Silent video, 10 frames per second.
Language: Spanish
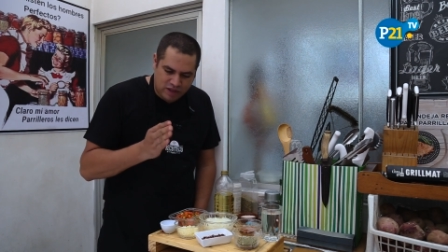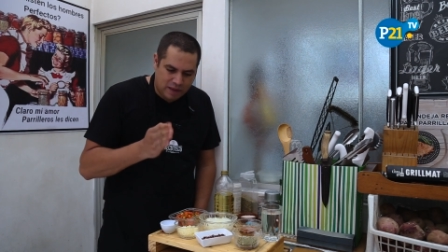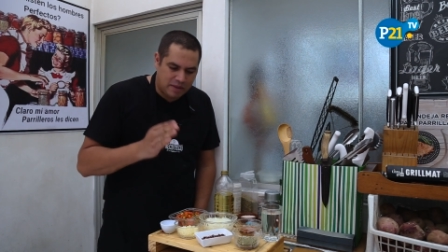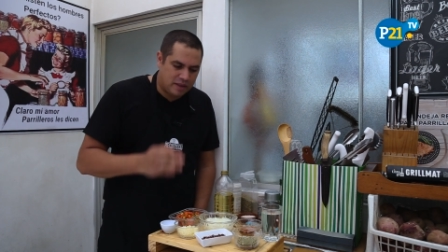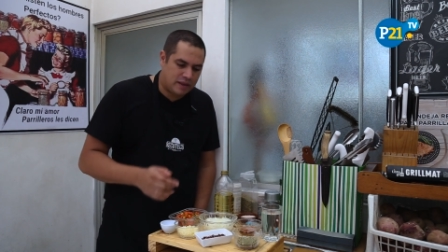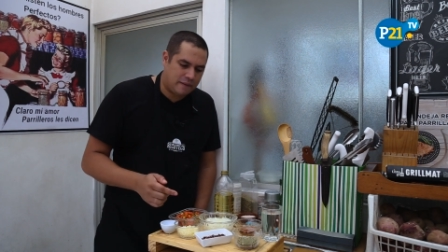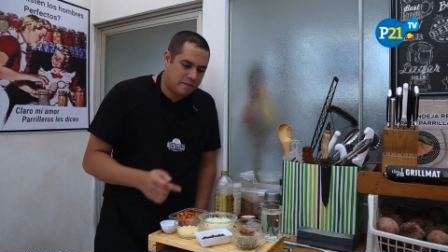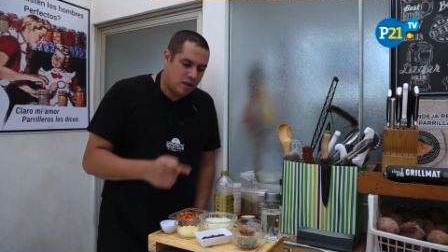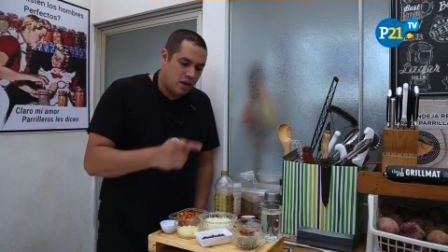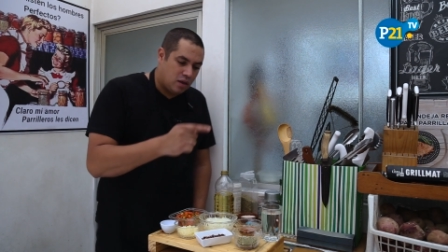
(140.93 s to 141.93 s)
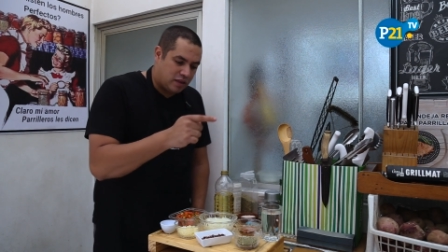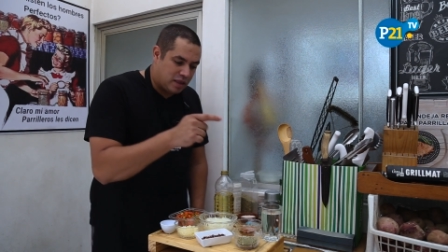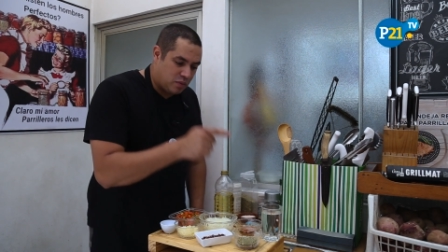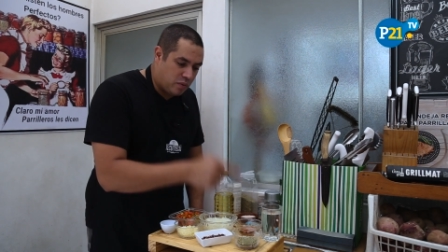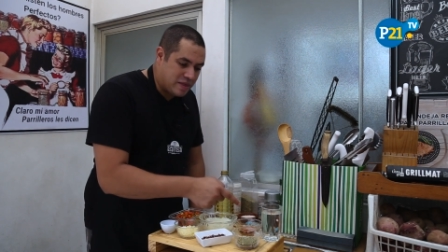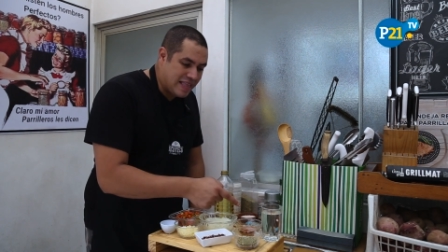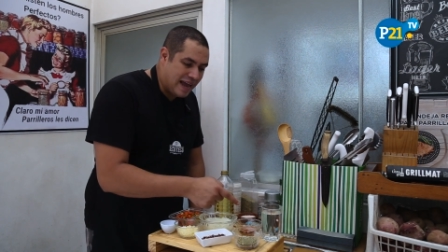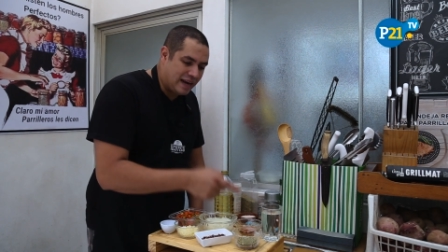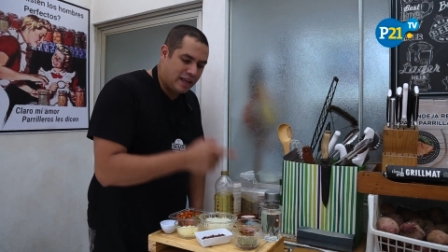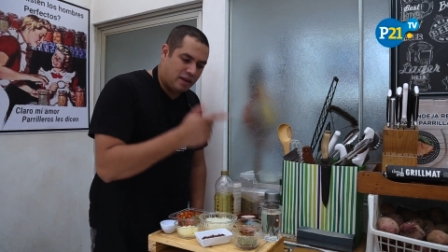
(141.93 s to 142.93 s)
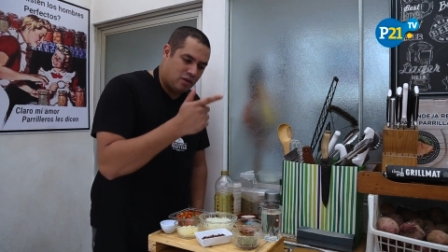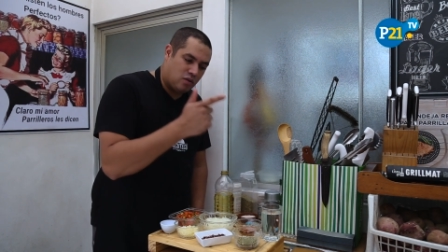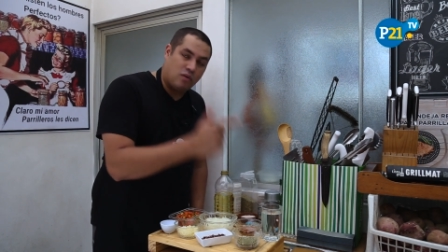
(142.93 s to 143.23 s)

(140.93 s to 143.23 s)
finamente, tenemos vinagre,